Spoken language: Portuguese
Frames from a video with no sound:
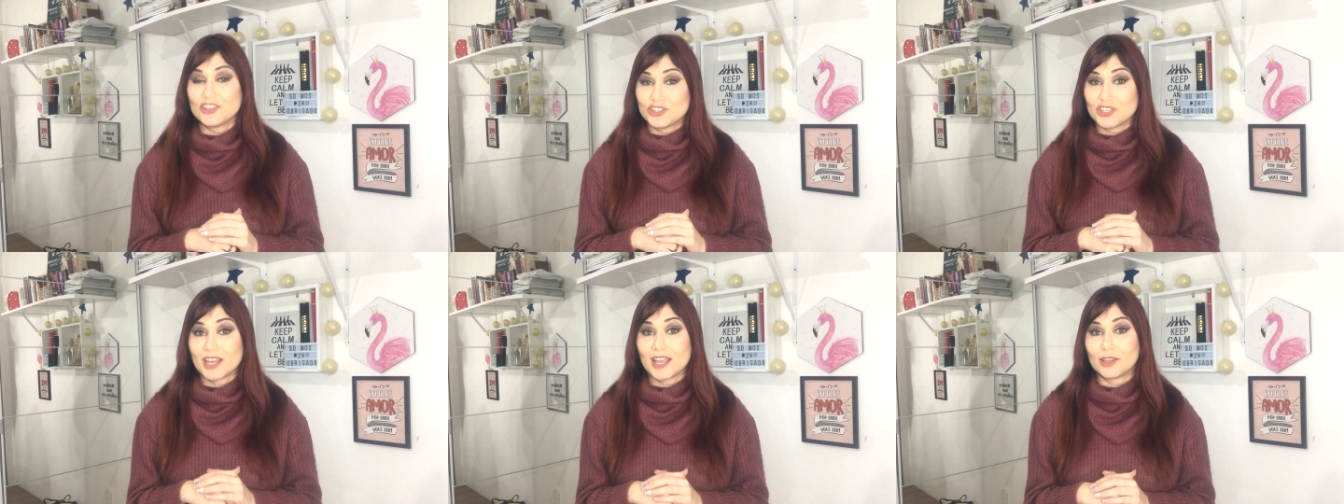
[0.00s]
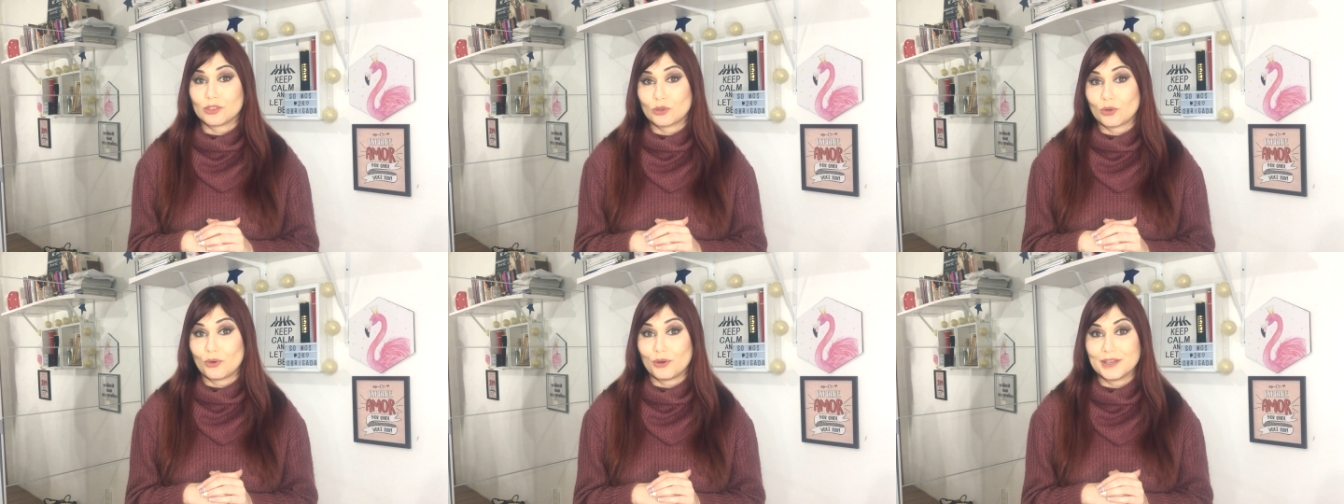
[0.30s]

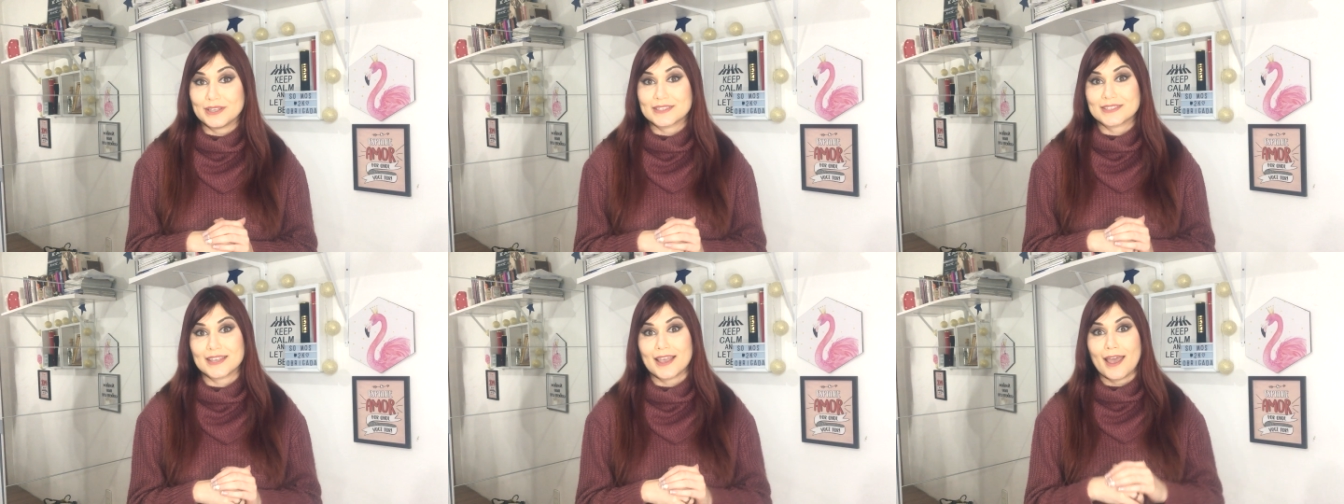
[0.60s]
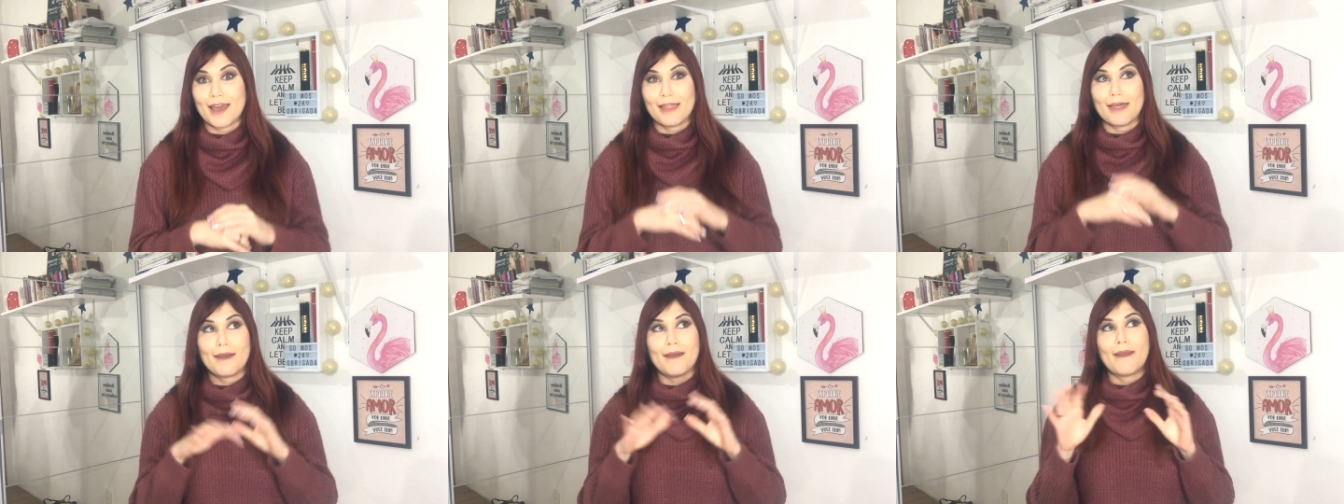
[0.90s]
dica 2,
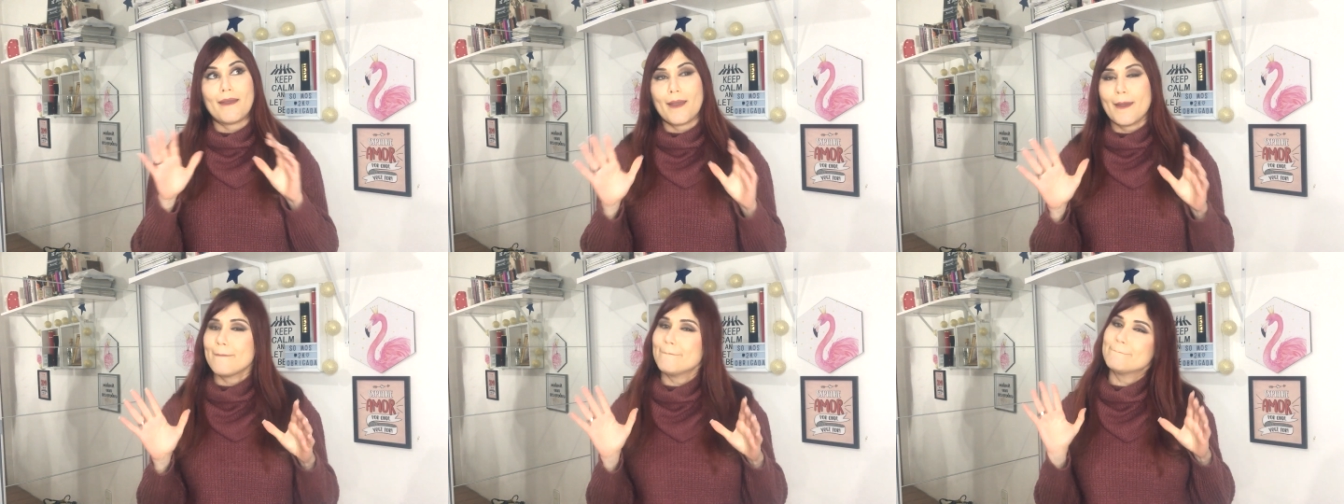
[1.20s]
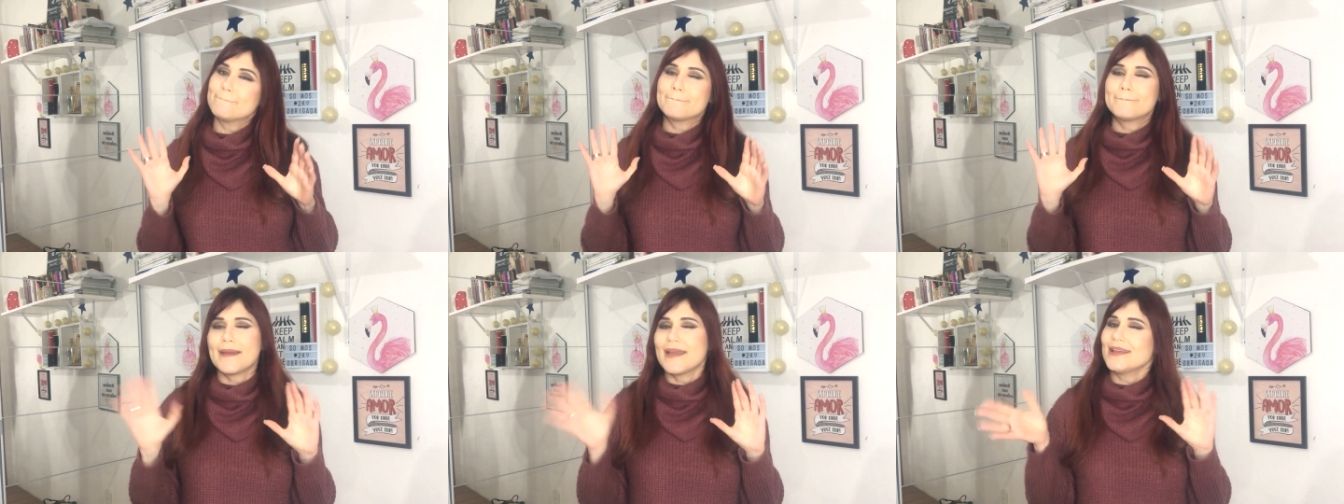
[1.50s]
ela
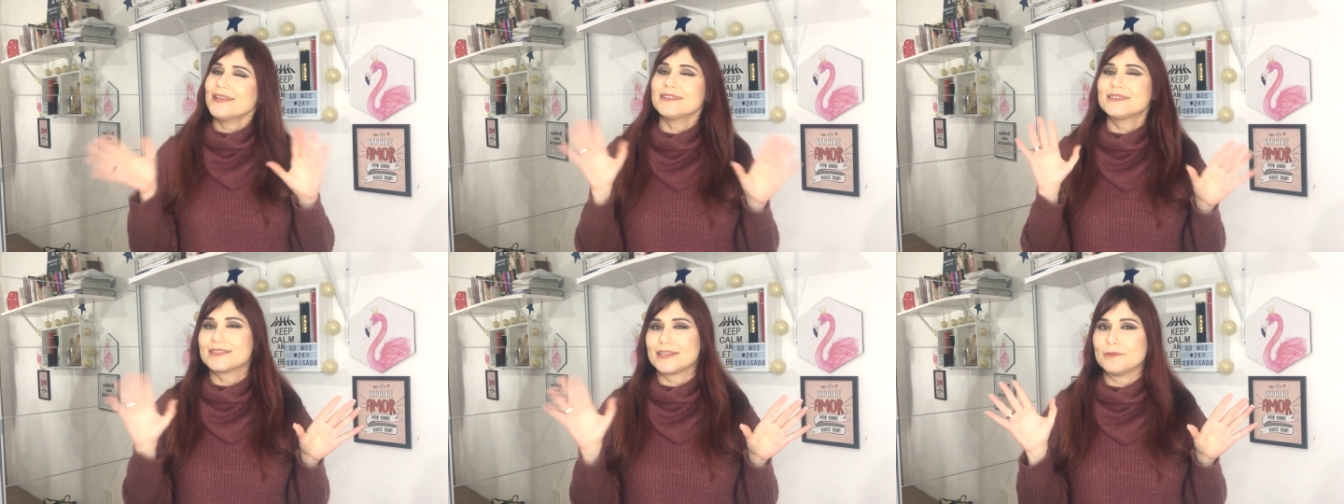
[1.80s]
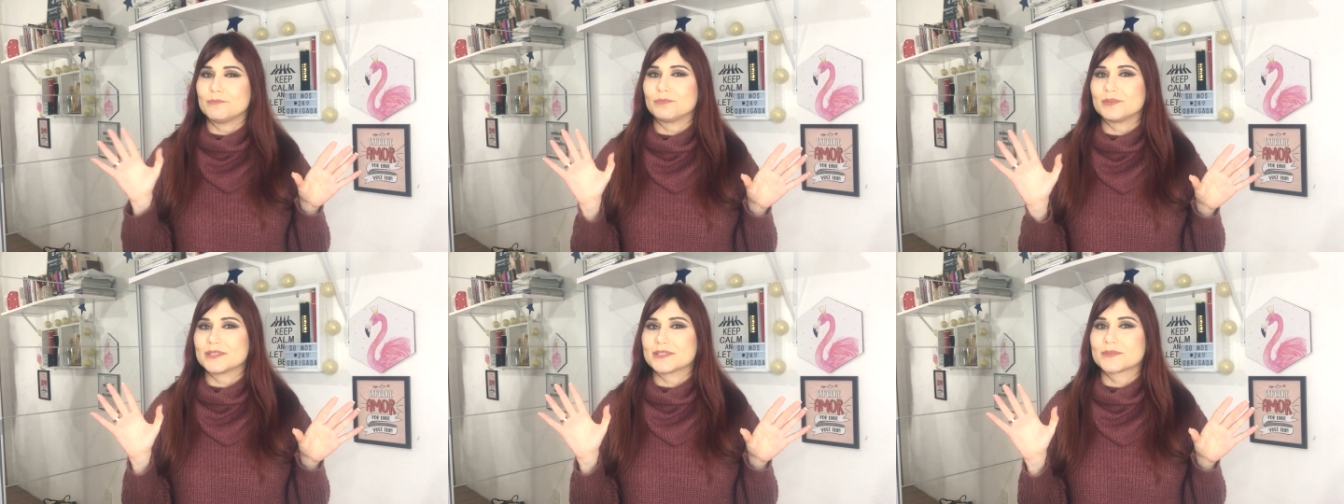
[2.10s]
bem
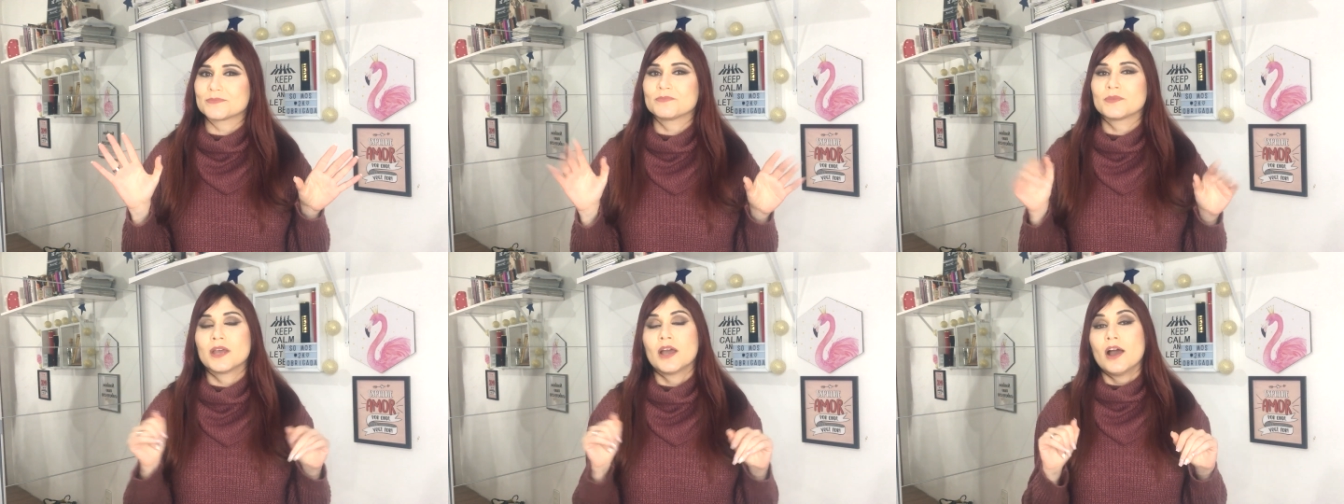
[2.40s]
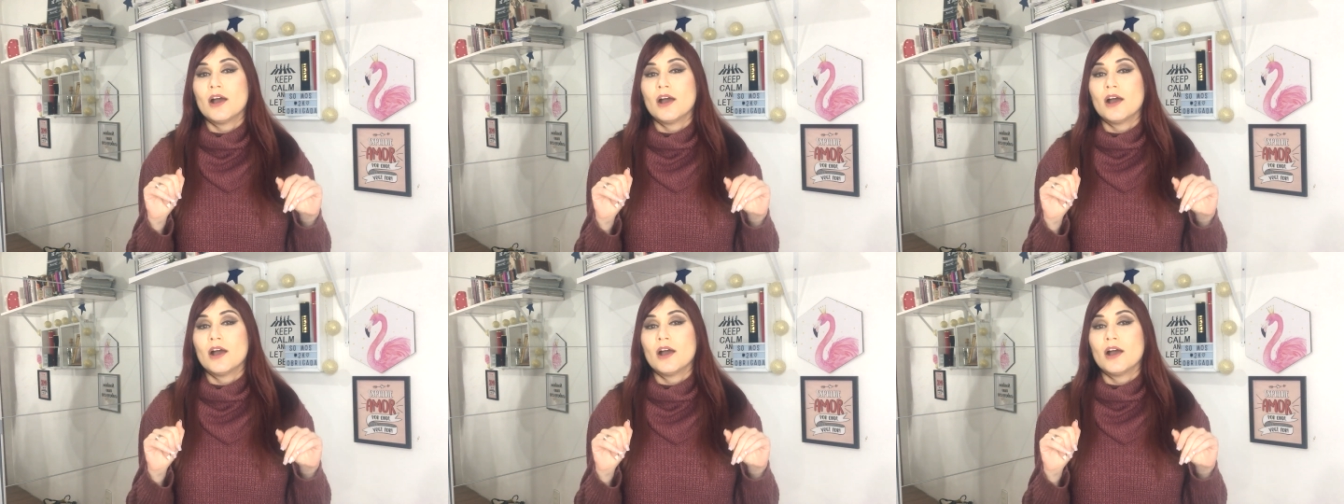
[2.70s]
simples.